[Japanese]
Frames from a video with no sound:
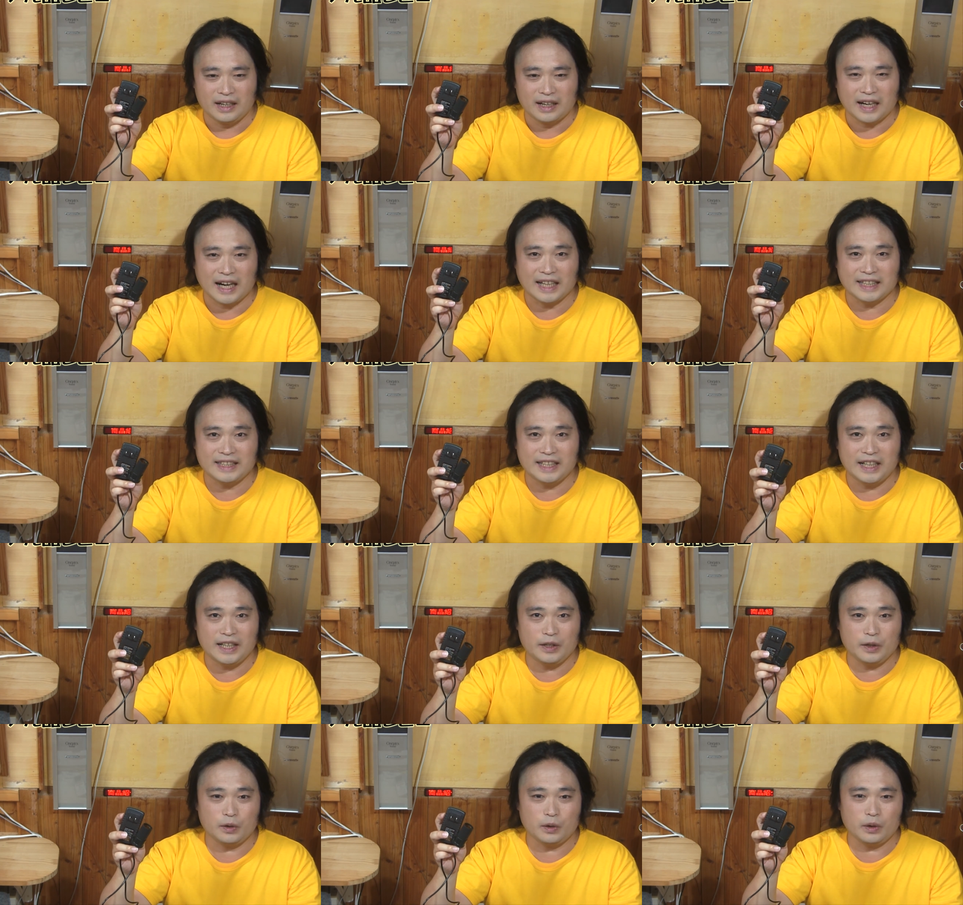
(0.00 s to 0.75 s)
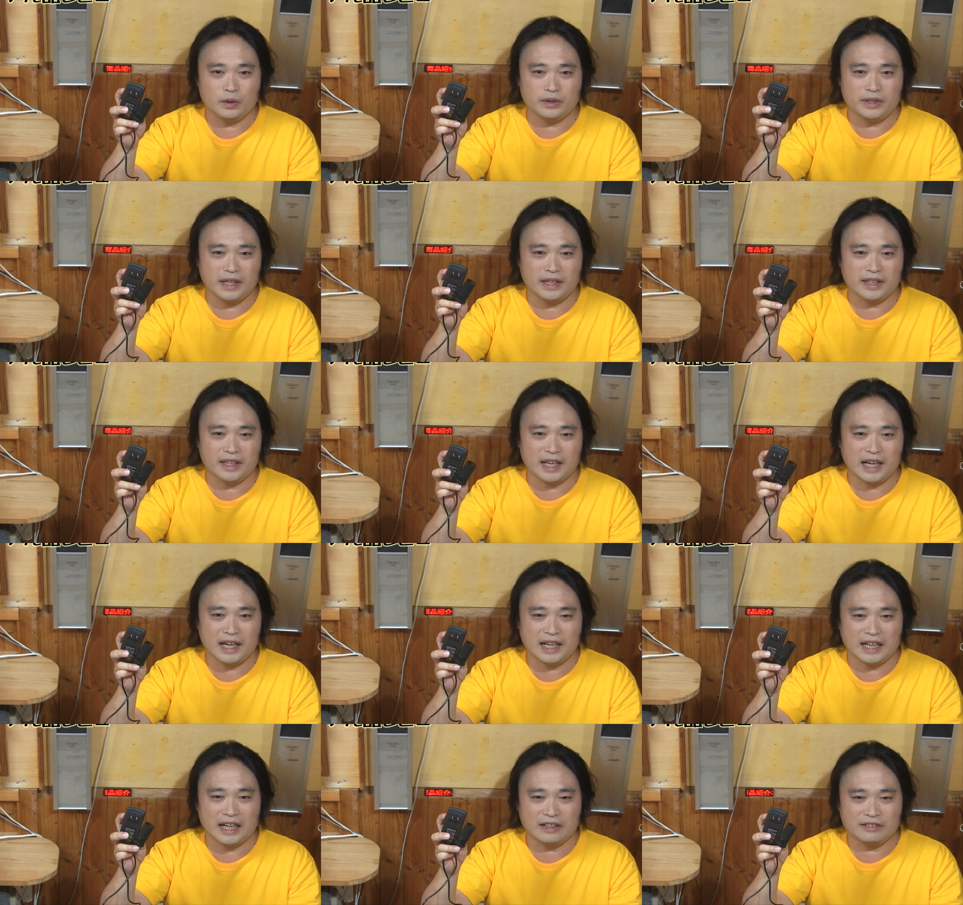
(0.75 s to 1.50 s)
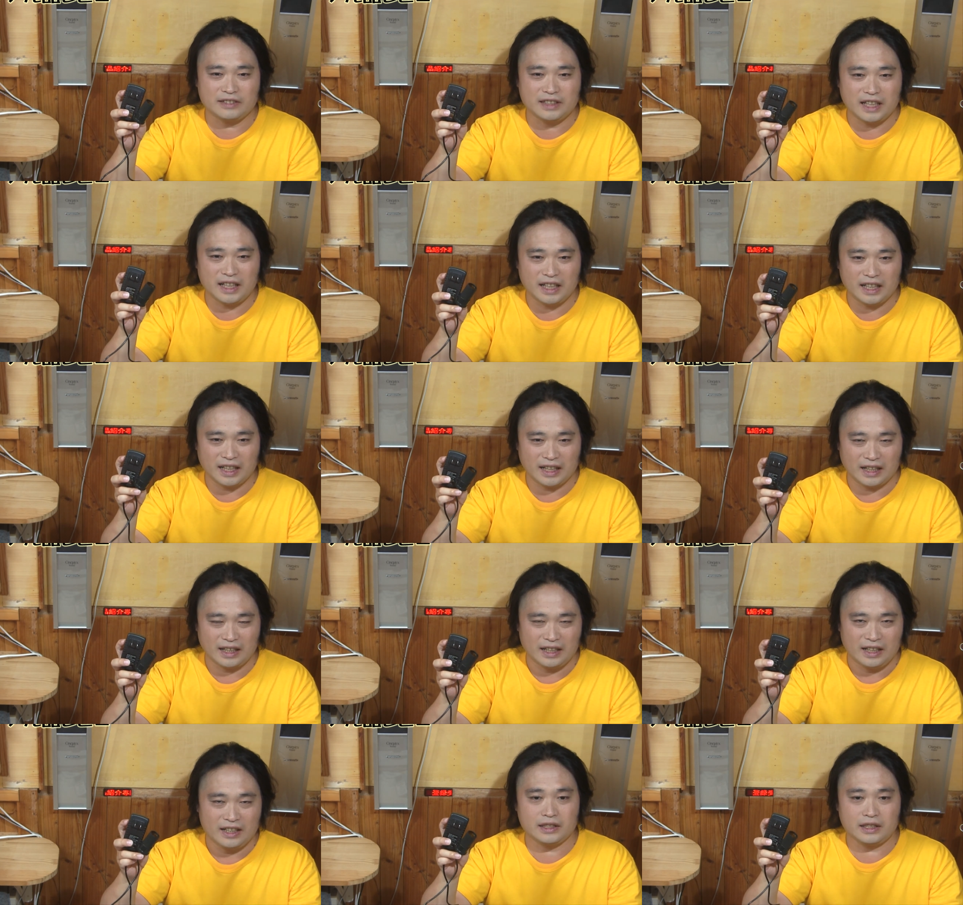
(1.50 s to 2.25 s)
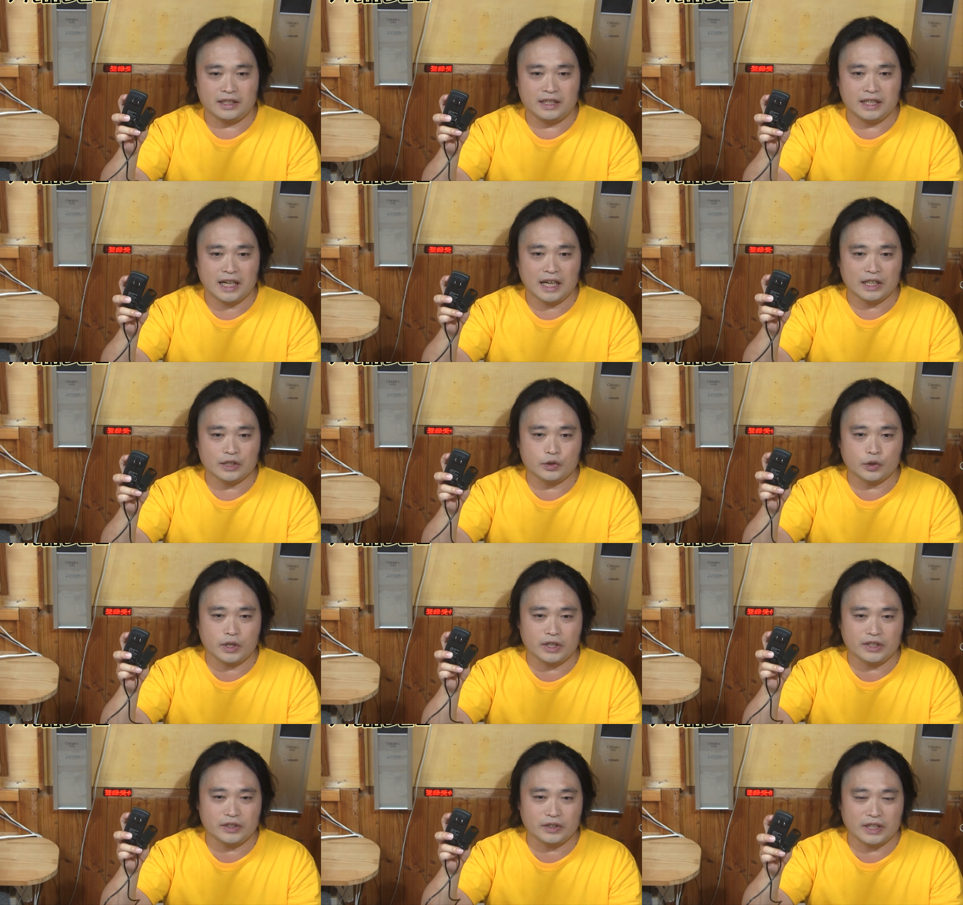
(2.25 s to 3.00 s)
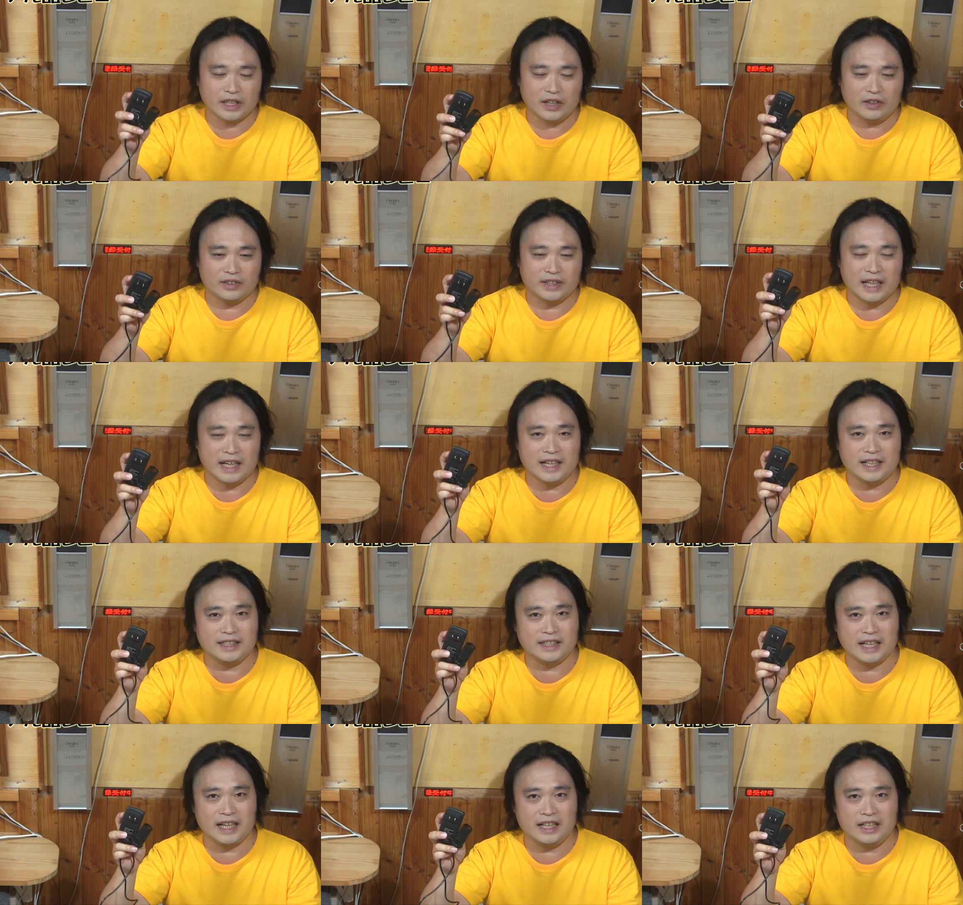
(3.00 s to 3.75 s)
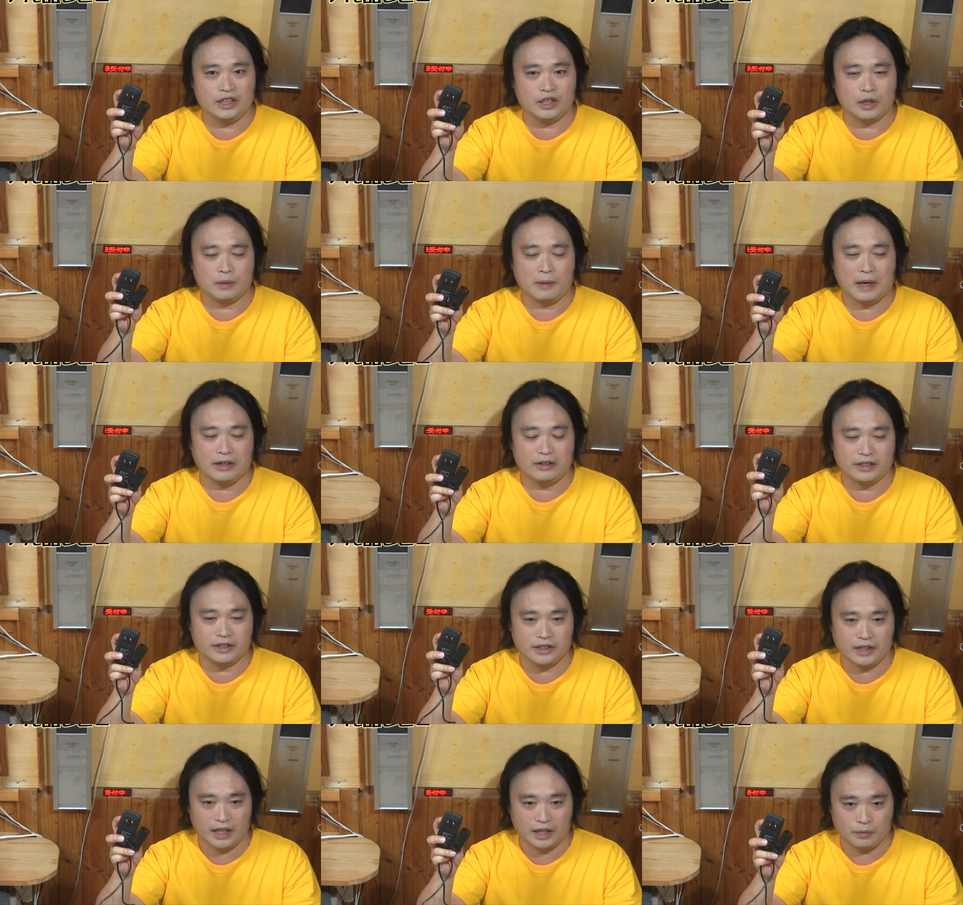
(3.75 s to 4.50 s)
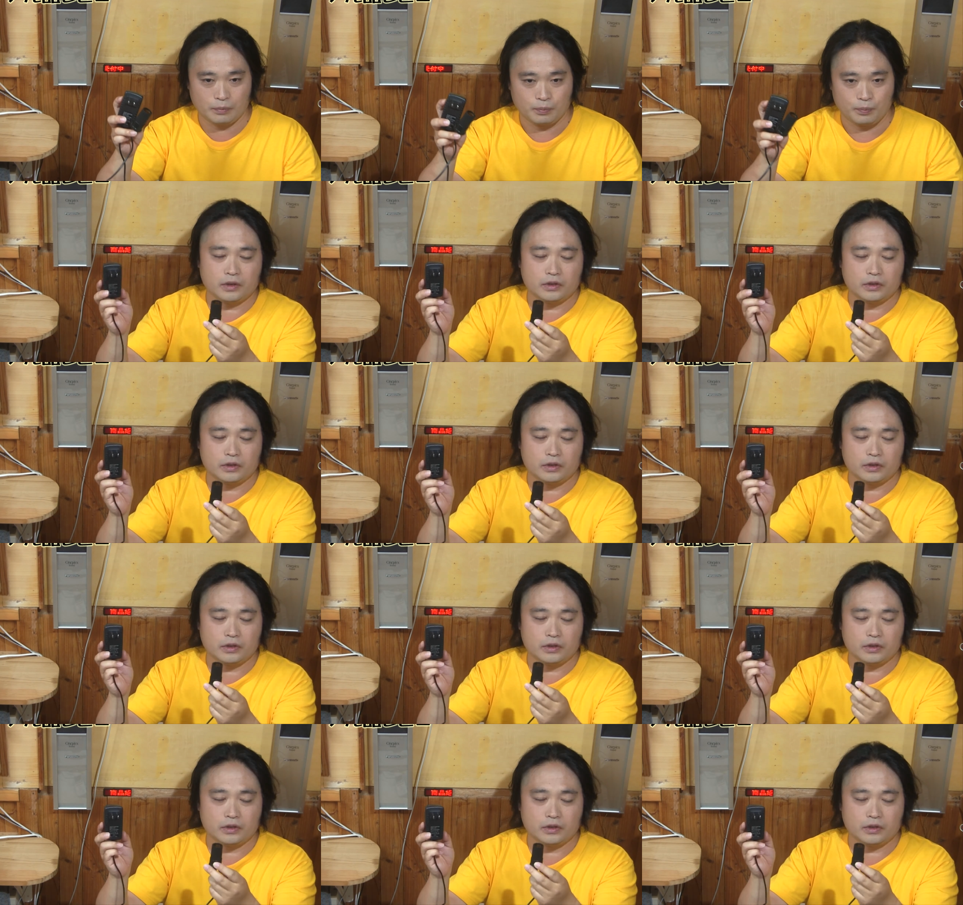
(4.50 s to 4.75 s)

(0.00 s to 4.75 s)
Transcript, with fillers: 家庭用の電源がなくて、シガーソケットだけの電気製品ってのもあるんですよね。